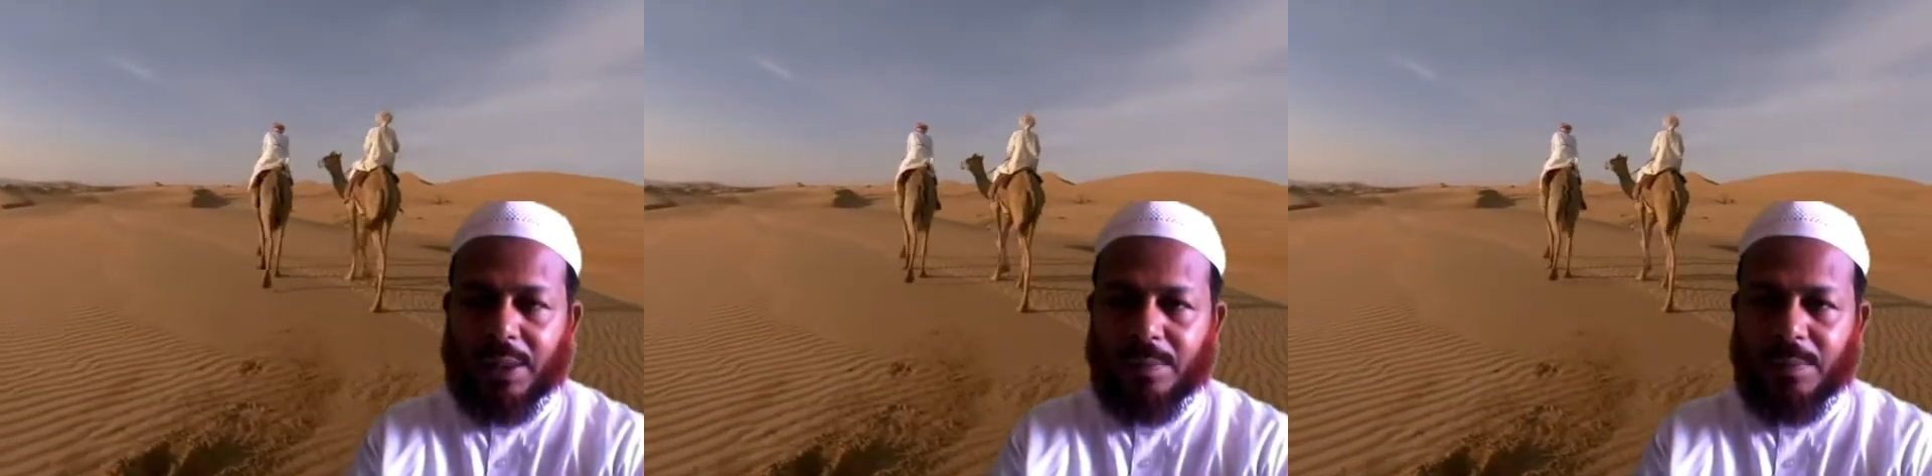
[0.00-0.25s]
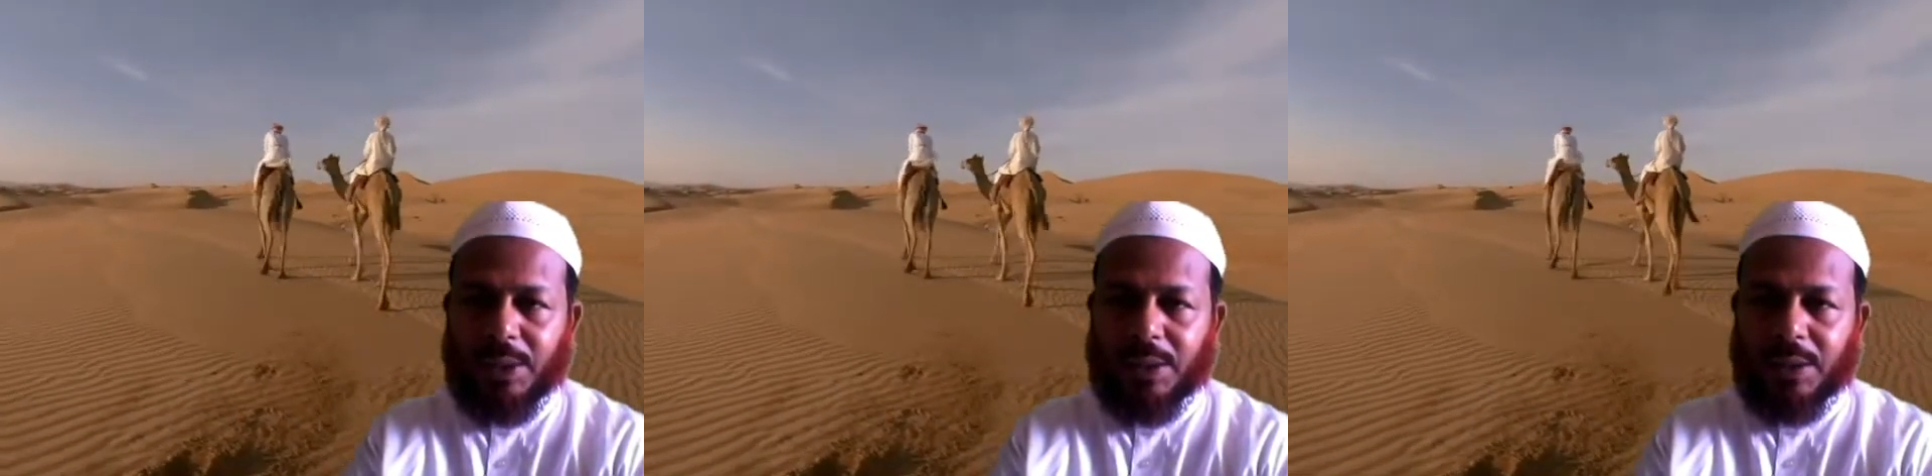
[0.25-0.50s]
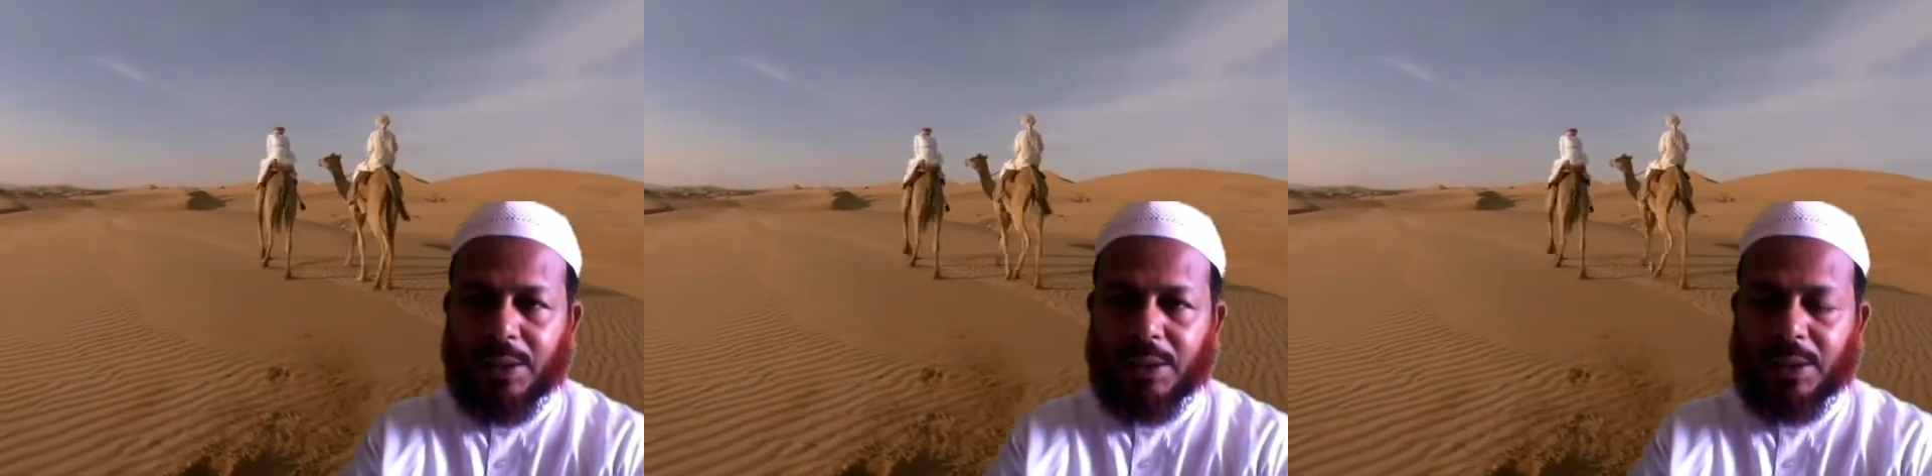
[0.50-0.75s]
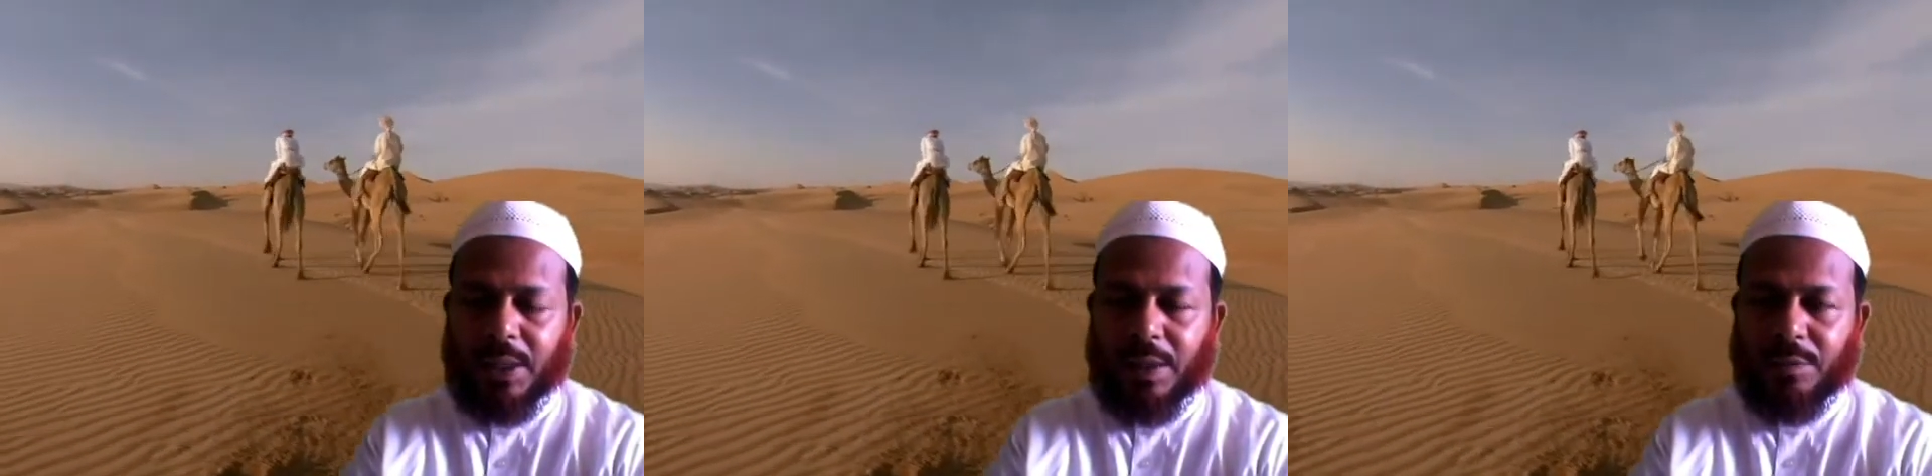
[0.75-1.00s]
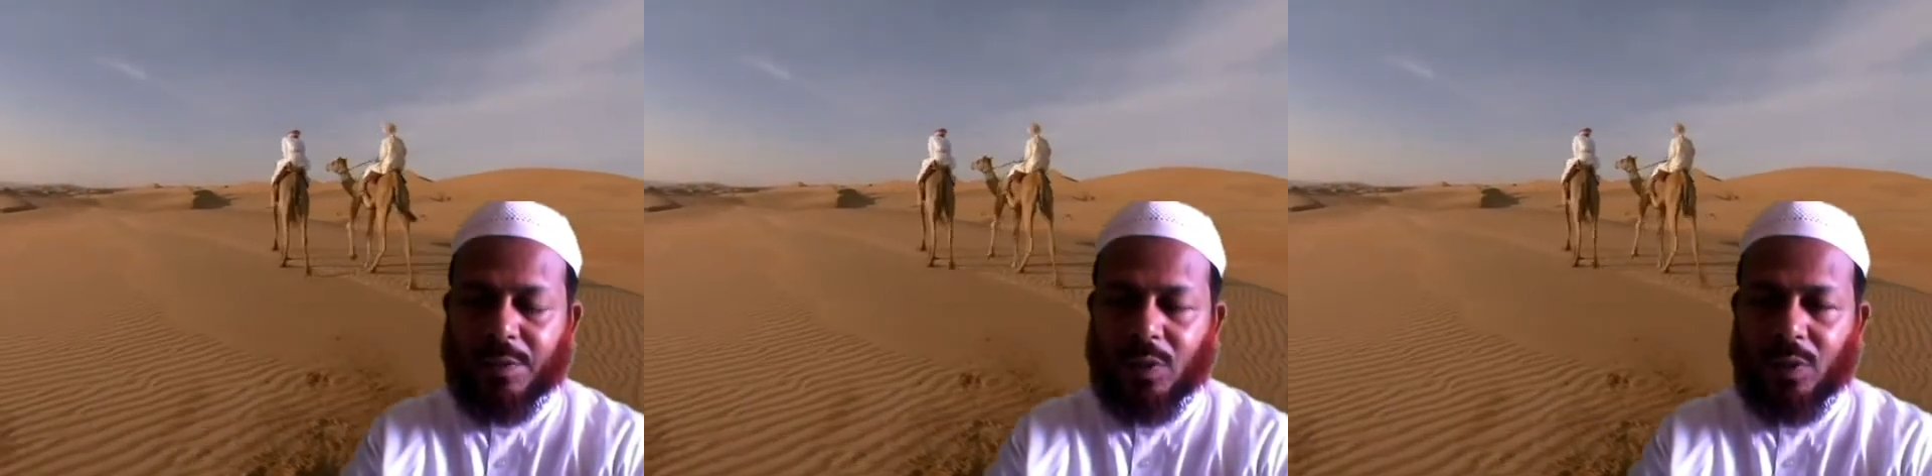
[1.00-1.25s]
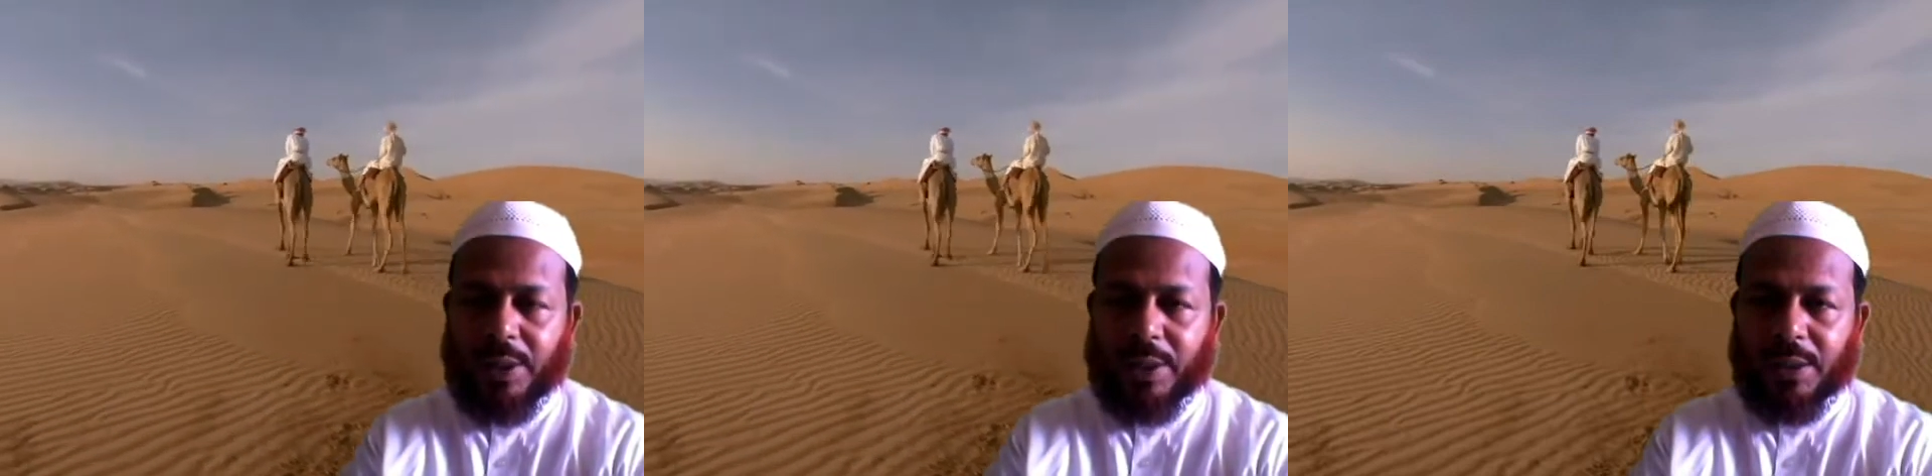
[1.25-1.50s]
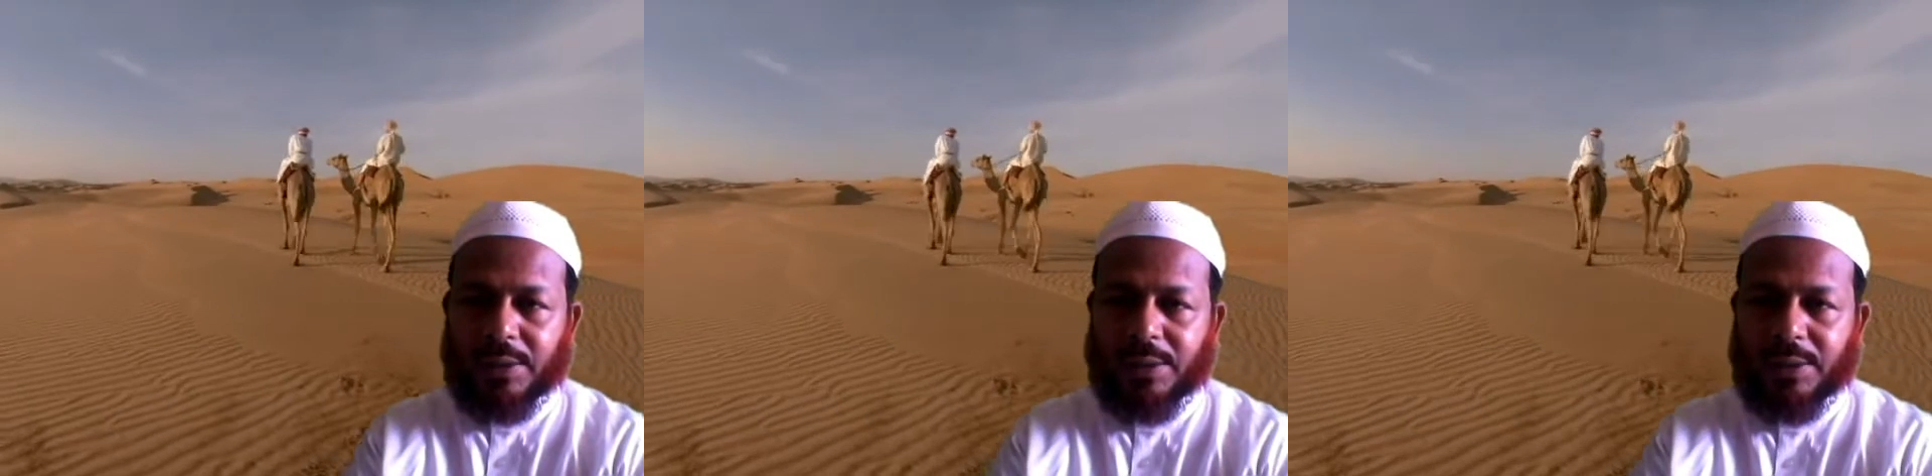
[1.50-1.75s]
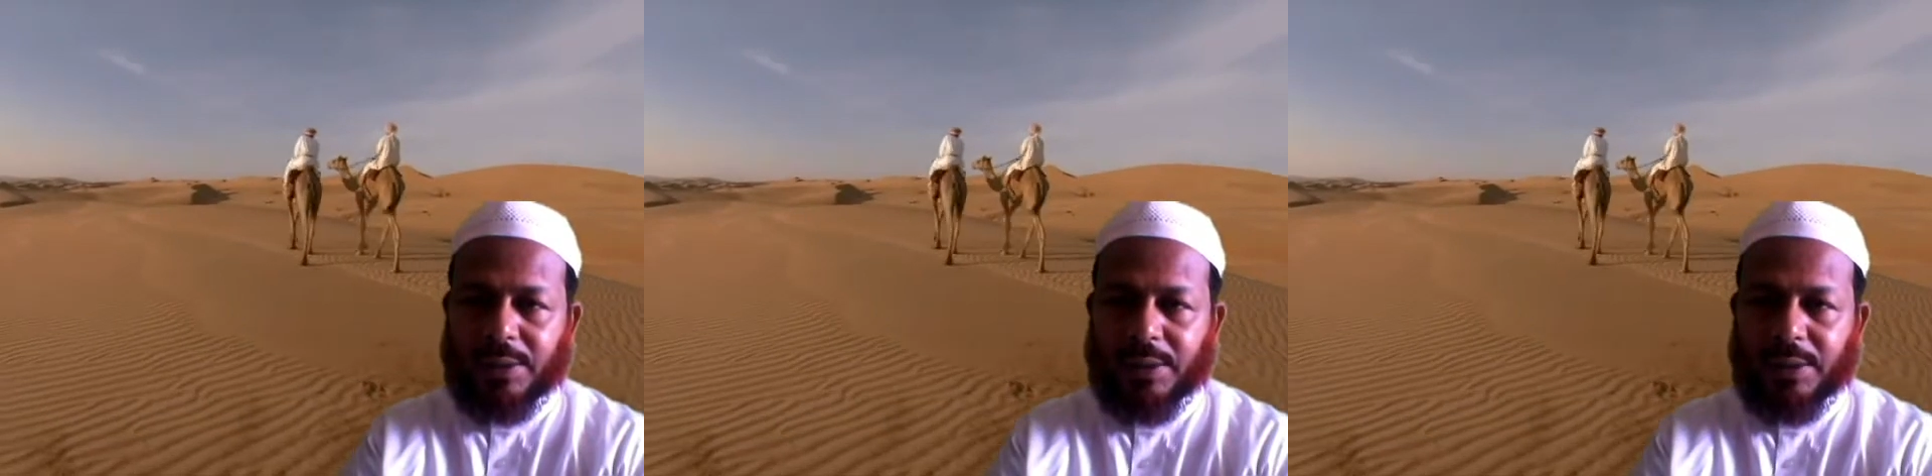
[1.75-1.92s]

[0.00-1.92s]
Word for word: இபிலி கைஃப ஹுலிகத்